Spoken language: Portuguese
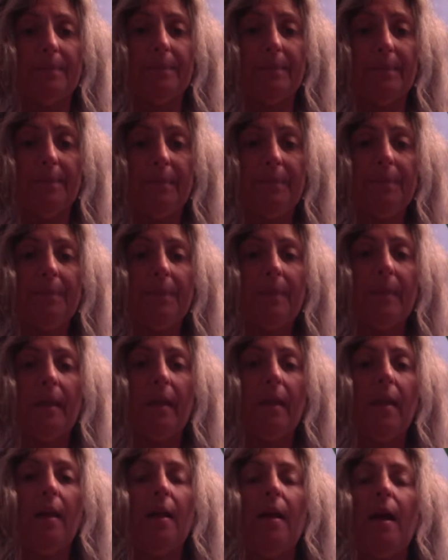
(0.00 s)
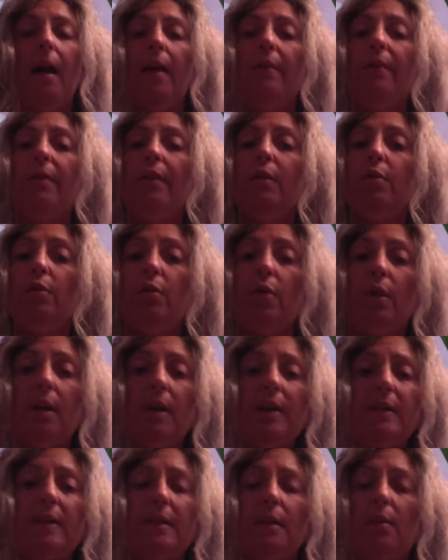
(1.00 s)
Hum? Aí vai do
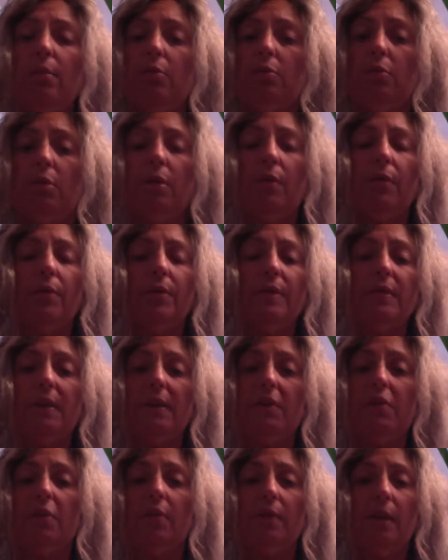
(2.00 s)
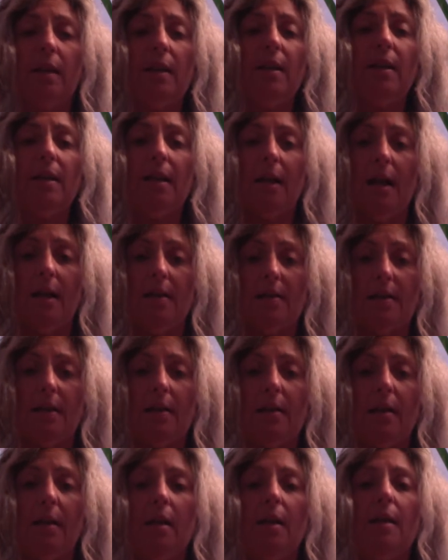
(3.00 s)
coração do que vocês tiverem em casa
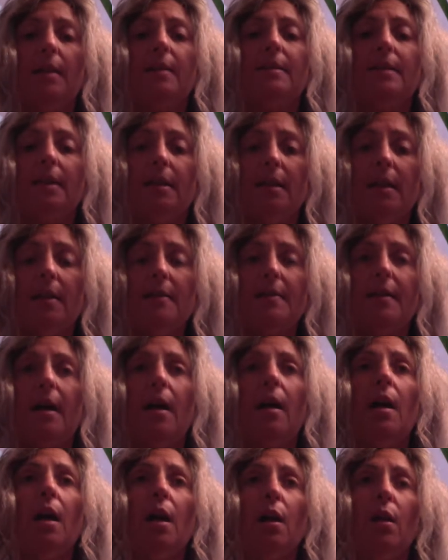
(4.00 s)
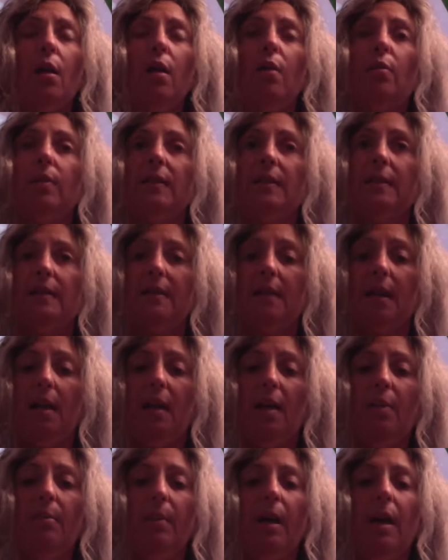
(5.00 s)
sem gastar. Logo, esses
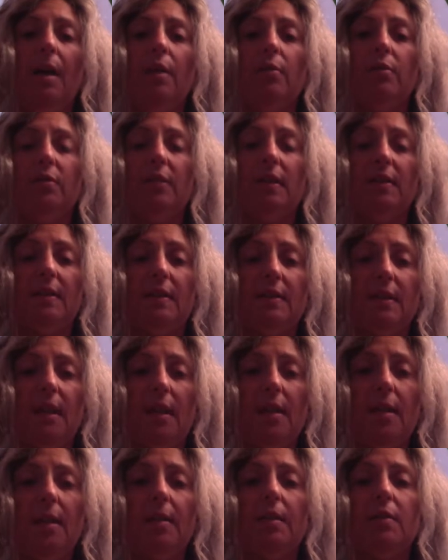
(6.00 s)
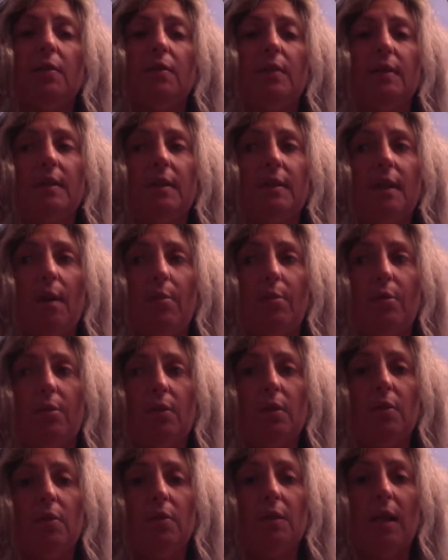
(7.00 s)
caramelos e essas galhetas você dá para os
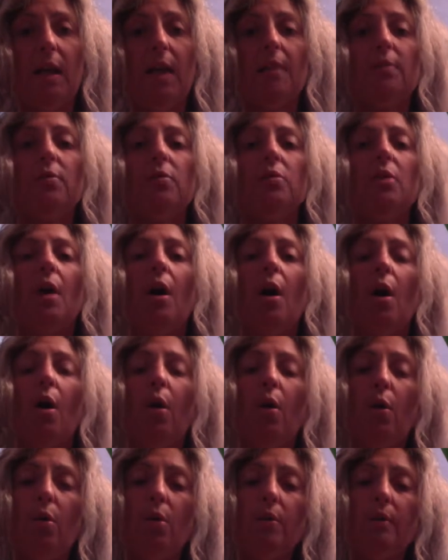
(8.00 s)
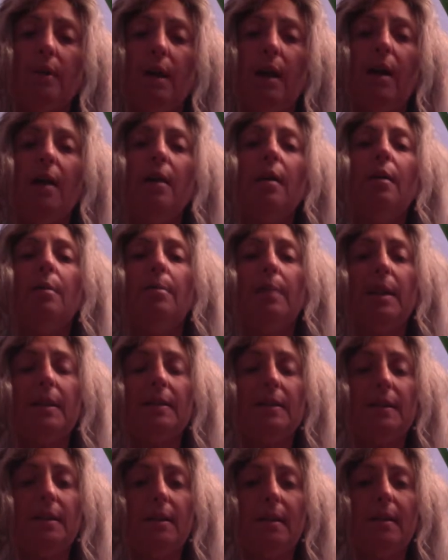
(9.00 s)
teus netos ou dá para
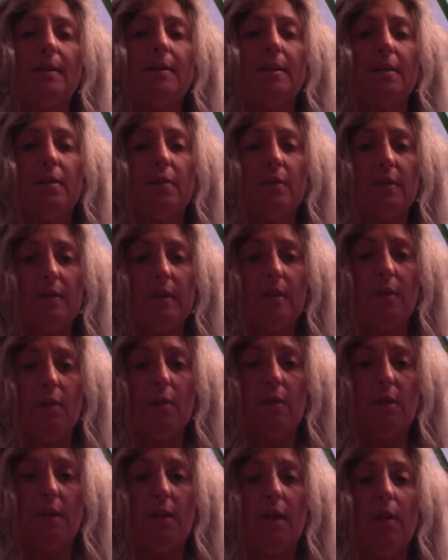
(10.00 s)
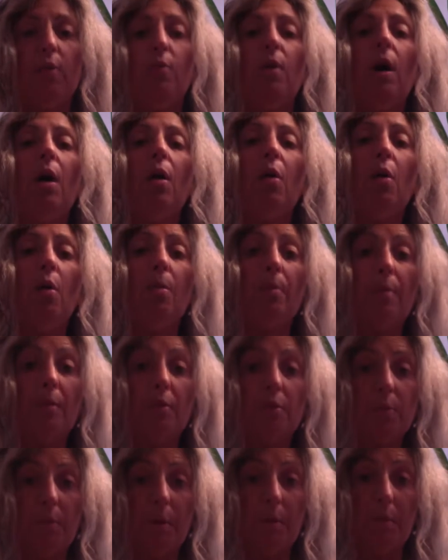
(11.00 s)
as crianças que você encontra na rua ou para
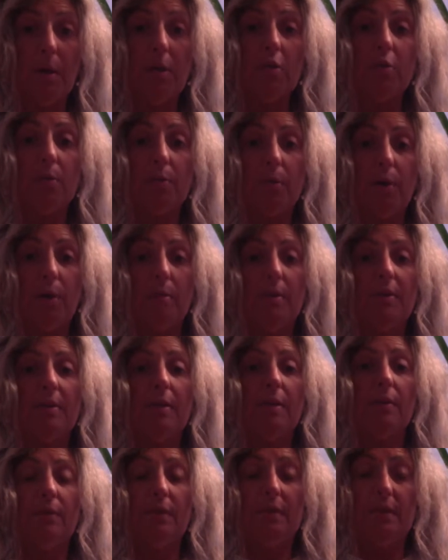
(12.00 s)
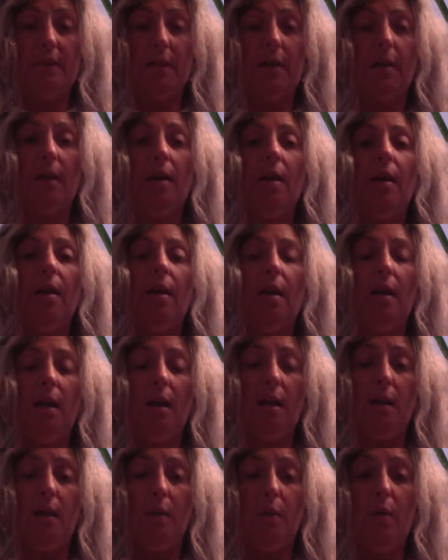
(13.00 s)
os primeiros pobres que você
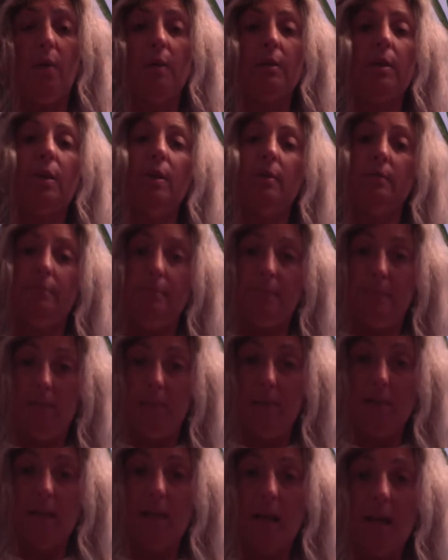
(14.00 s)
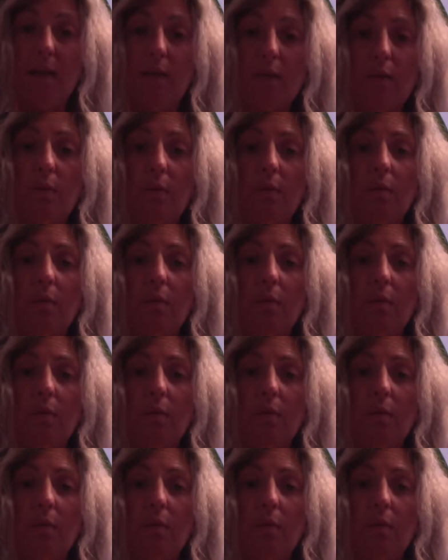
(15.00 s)
encontra, certo?